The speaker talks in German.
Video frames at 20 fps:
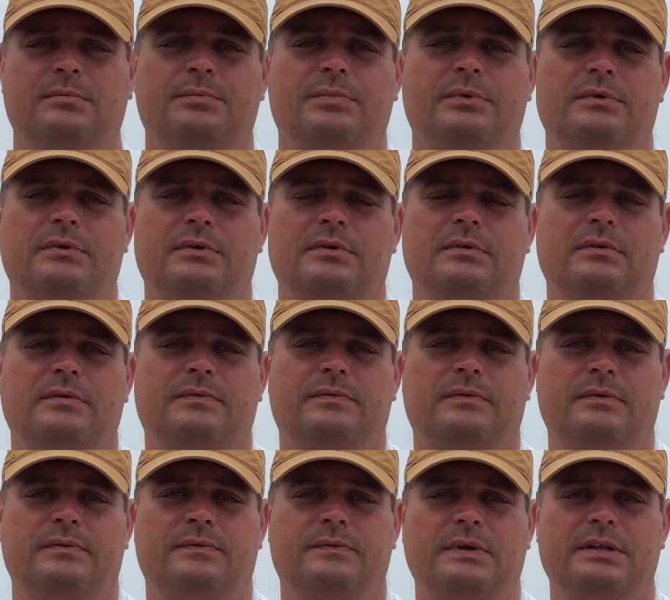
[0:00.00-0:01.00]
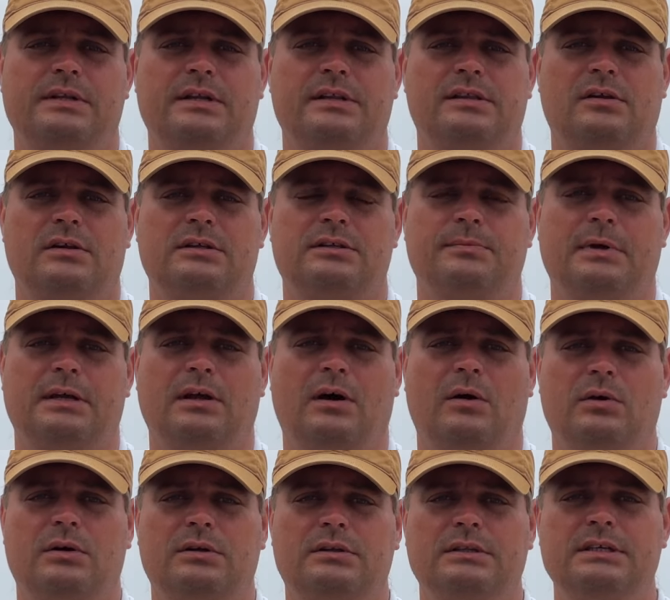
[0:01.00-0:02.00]
äh, befindet, sollte man
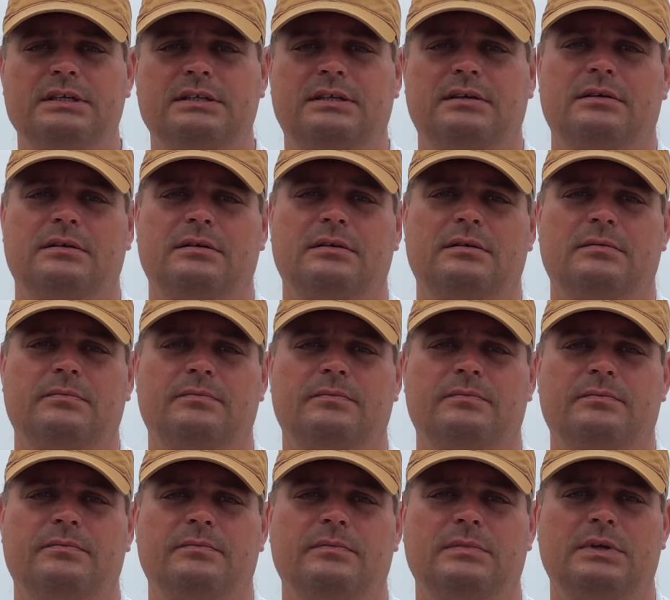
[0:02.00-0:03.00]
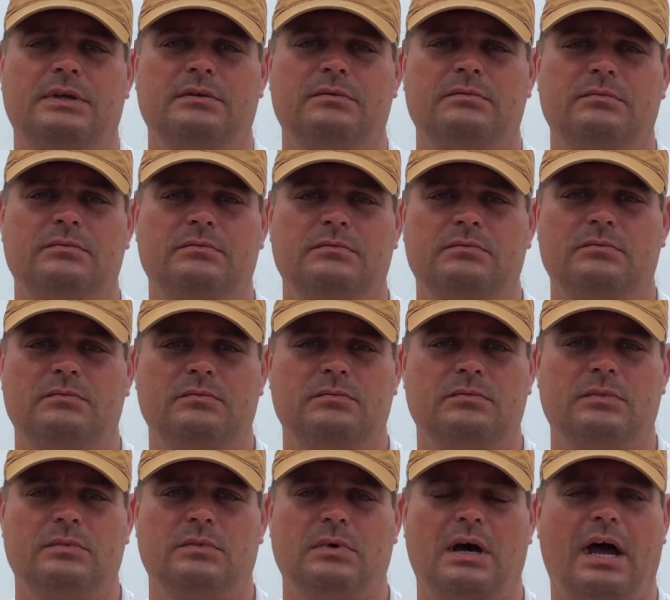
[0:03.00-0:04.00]
auch nicht ähm, in
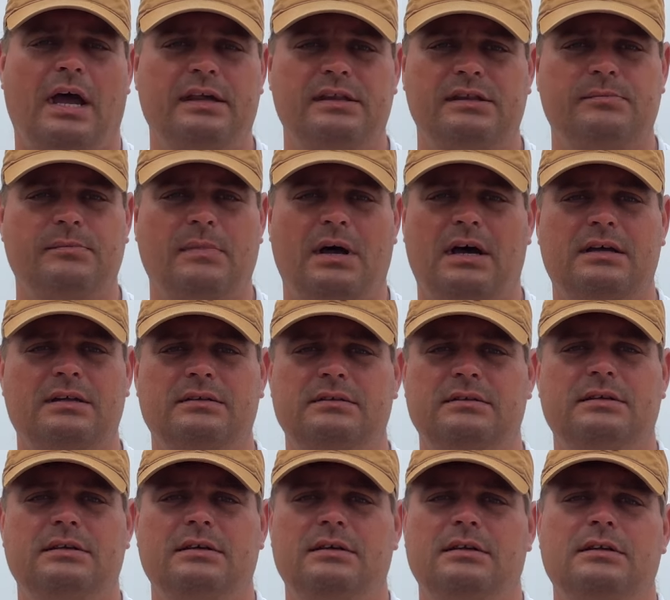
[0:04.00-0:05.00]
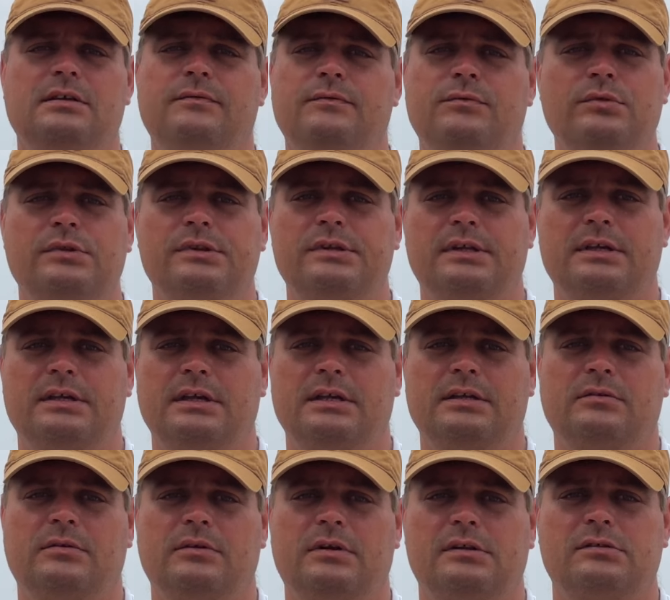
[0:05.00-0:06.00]
Reisen machen, die in die Wüste
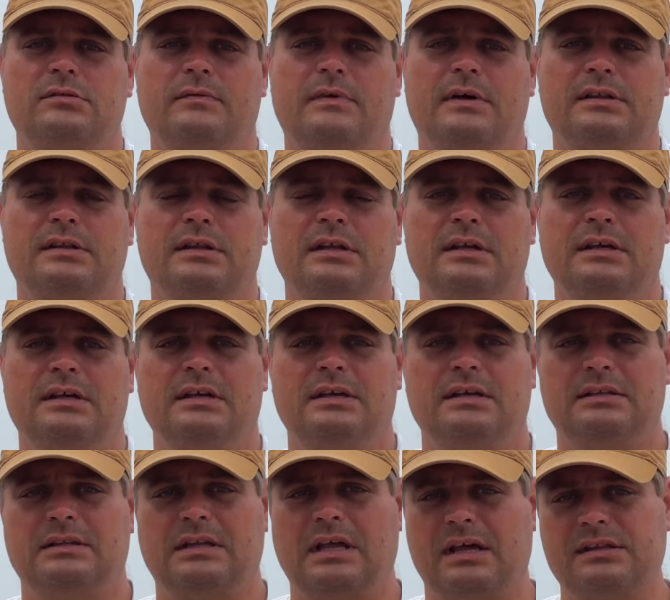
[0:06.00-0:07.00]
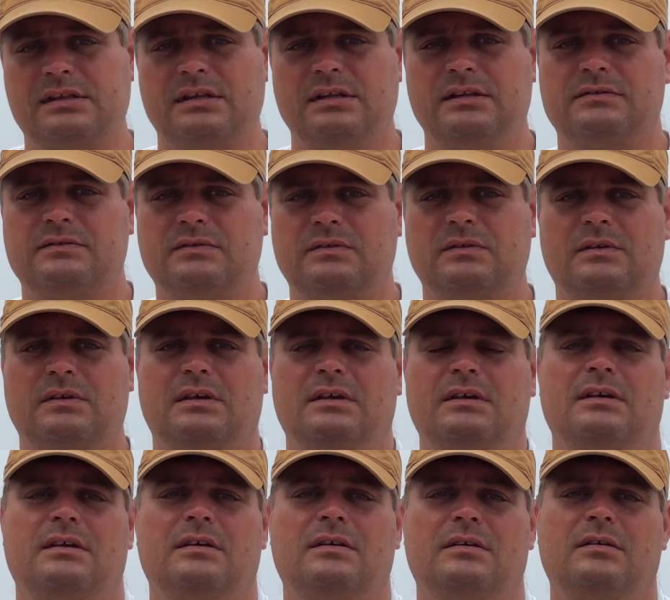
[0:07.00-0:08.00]
gehen oder sowas. Da sind
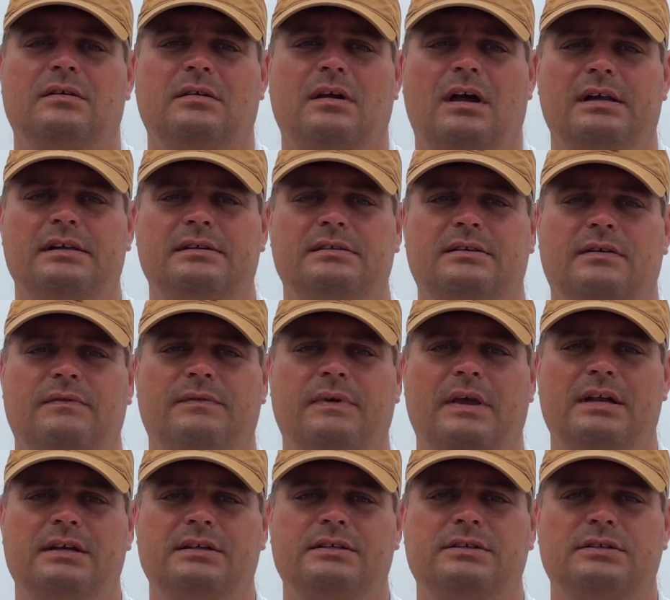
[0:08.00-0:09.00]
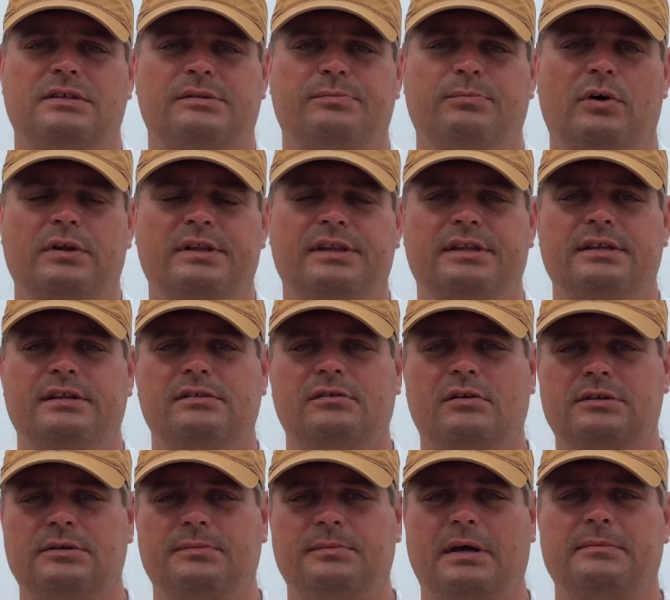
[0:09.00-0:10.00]
äh, halt gefährliche Spots, die
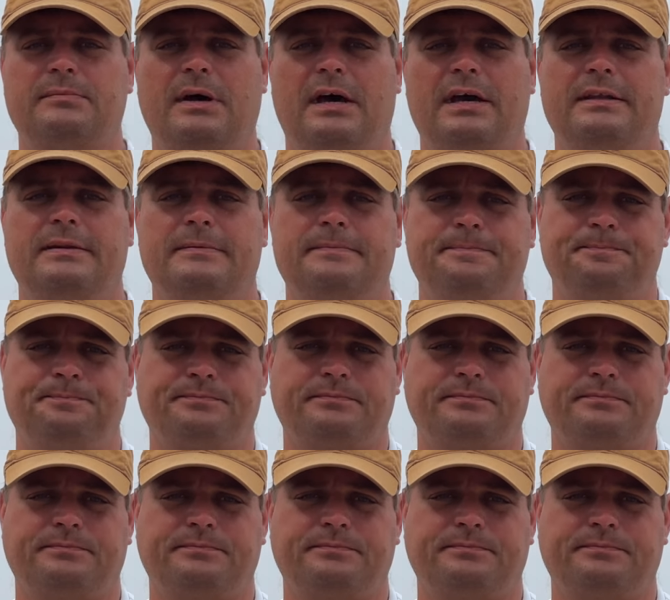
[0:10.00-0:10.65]
sollte man meiden.